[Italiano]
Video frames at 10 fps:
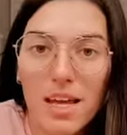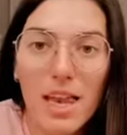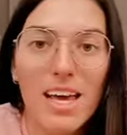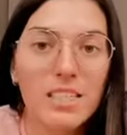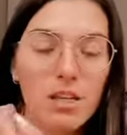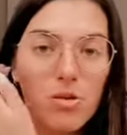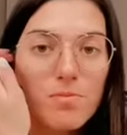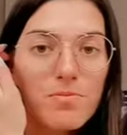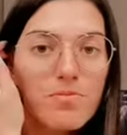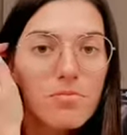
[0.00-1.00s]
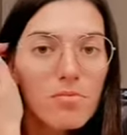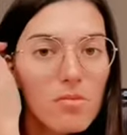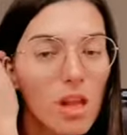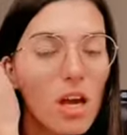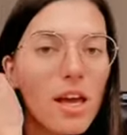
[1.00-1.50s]
all'estero.
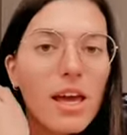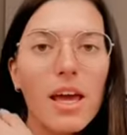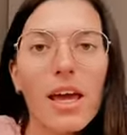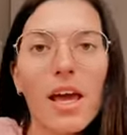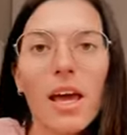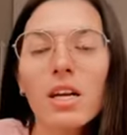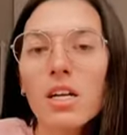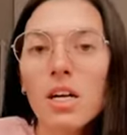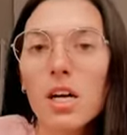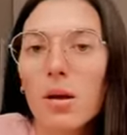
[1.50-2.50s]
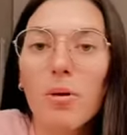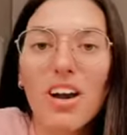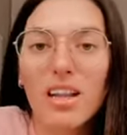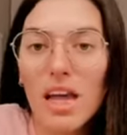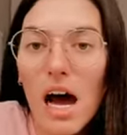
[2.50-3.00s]
E che poi
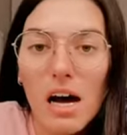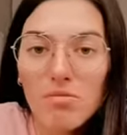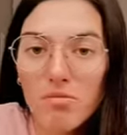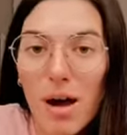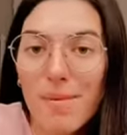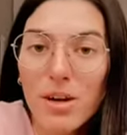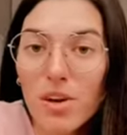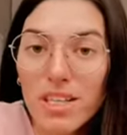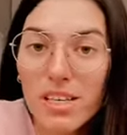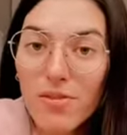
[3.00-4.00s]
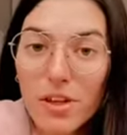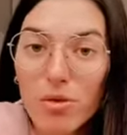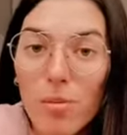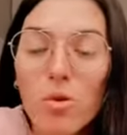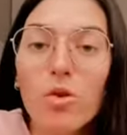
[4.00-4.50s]
in realtà a me non è
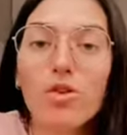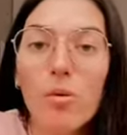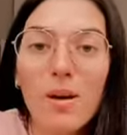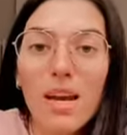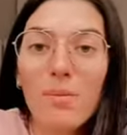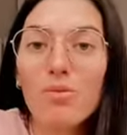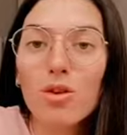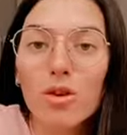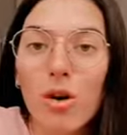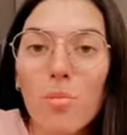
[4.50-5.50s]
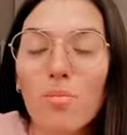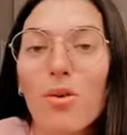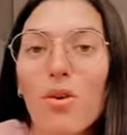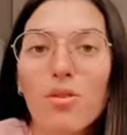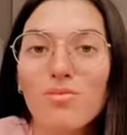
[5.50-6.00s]
servito a molto perché
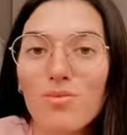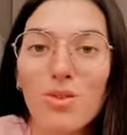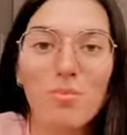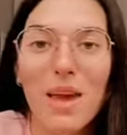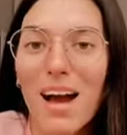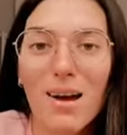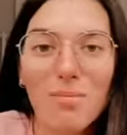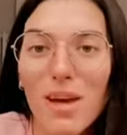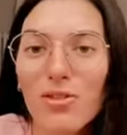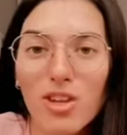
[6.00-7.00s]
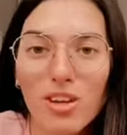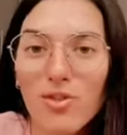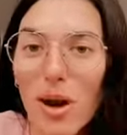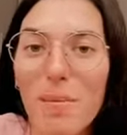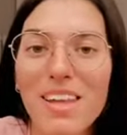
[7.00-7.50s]
purtroppo non mi ha cambiato
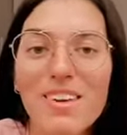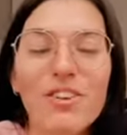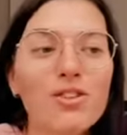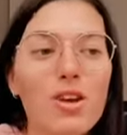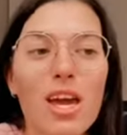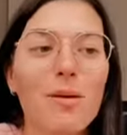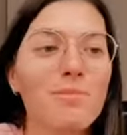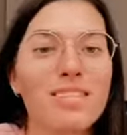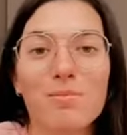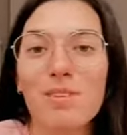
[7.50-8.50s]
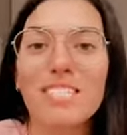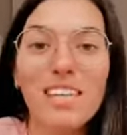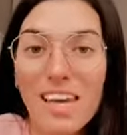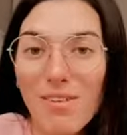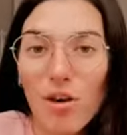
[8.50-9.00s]
tanto la media, visto che mi, mi
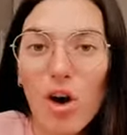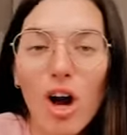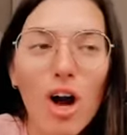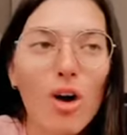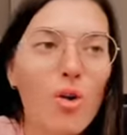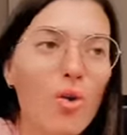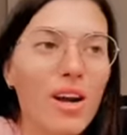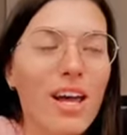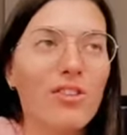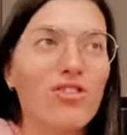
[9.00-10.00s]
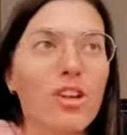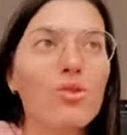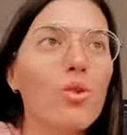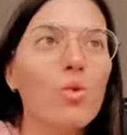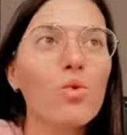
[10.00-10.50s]
sedevo con
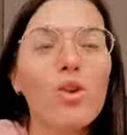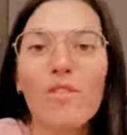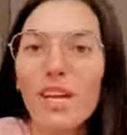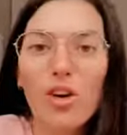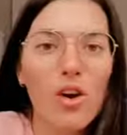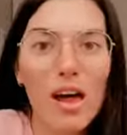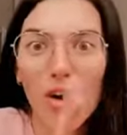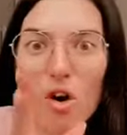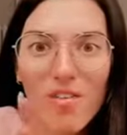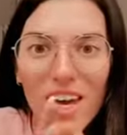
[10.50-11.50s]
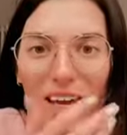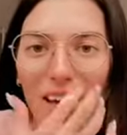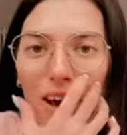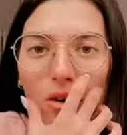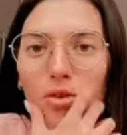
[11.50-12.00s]
101,9
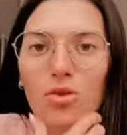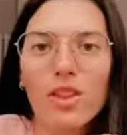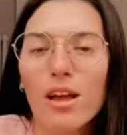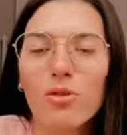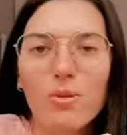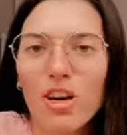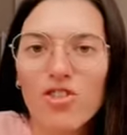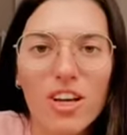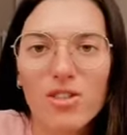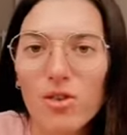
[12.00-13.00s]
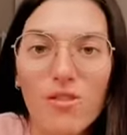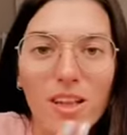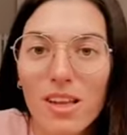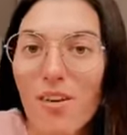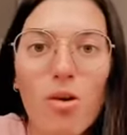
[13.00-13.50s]
che arrotondato per eccesso
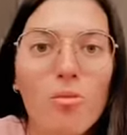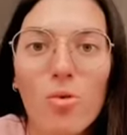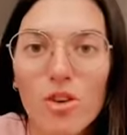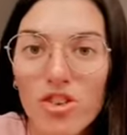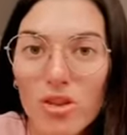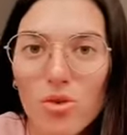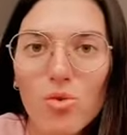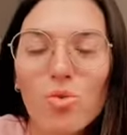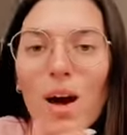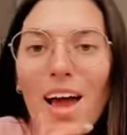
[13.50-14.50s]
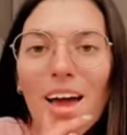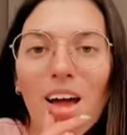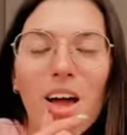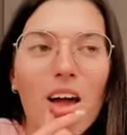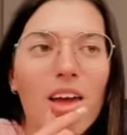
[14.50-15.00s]
diventava comunque 102
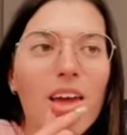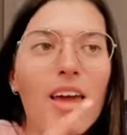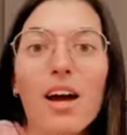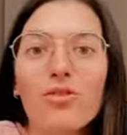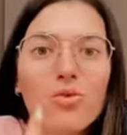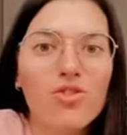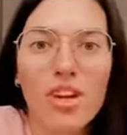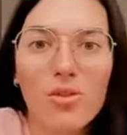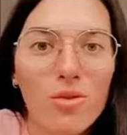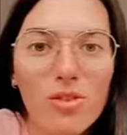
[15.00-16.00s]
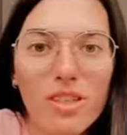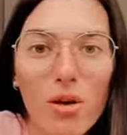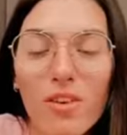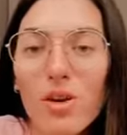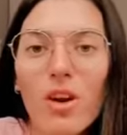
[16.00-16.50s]
e aggiungendo uno
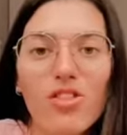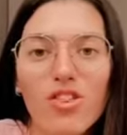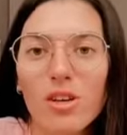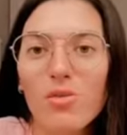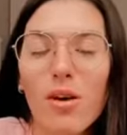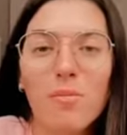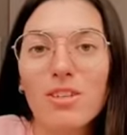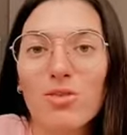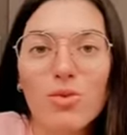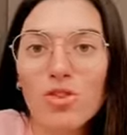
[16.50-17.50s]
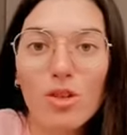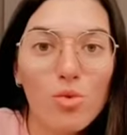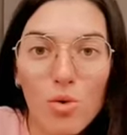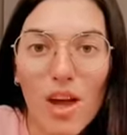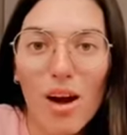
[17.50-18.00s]
0,5 mi sono
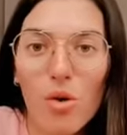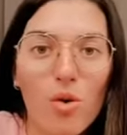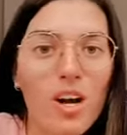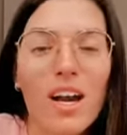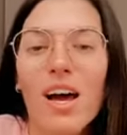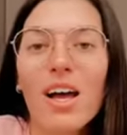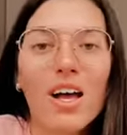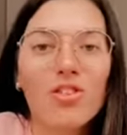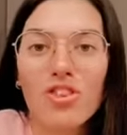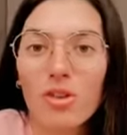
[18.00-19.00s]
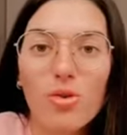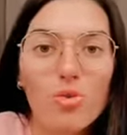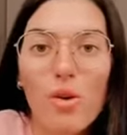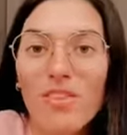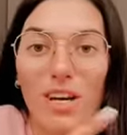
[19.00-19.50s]
seduta con
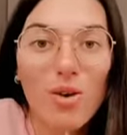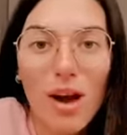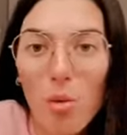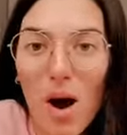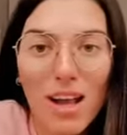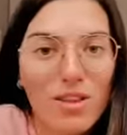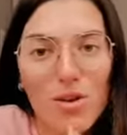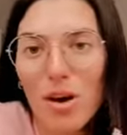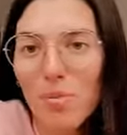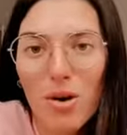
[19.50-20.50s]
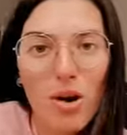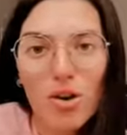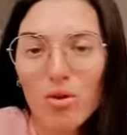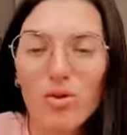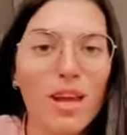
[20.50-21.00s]
102,4 che però
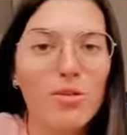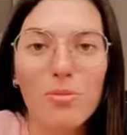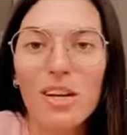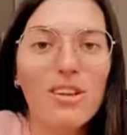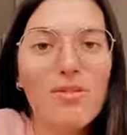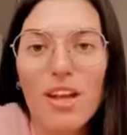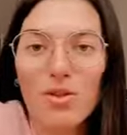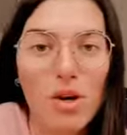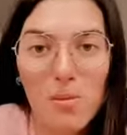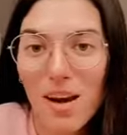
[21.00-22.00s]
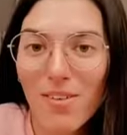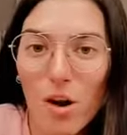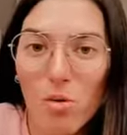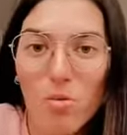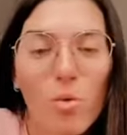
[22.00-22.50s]
arrotondato per difetto
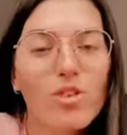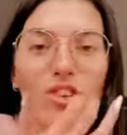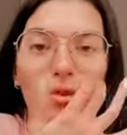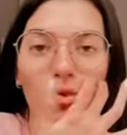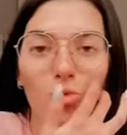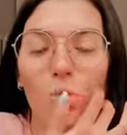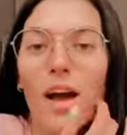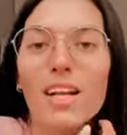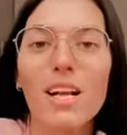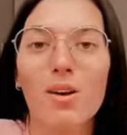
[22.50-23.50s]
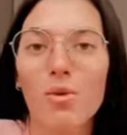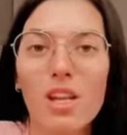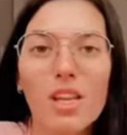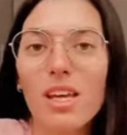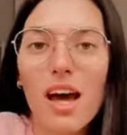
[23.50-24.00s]
rimaneva comunque 102,
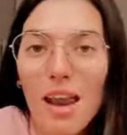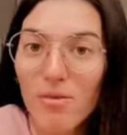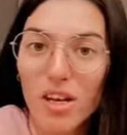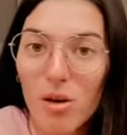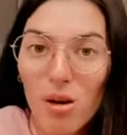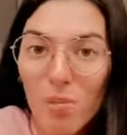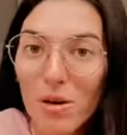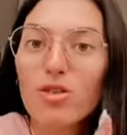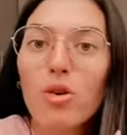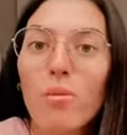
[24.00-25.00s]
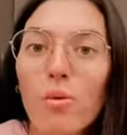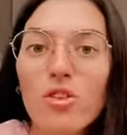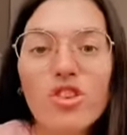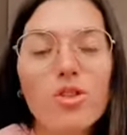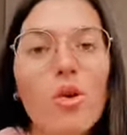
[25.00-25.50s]
quindi alla fine ho preso
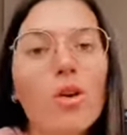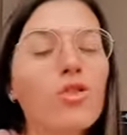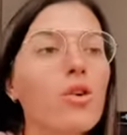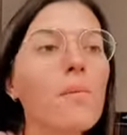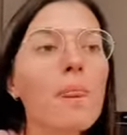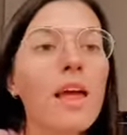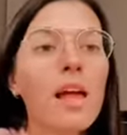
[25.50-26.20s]
comunque 108.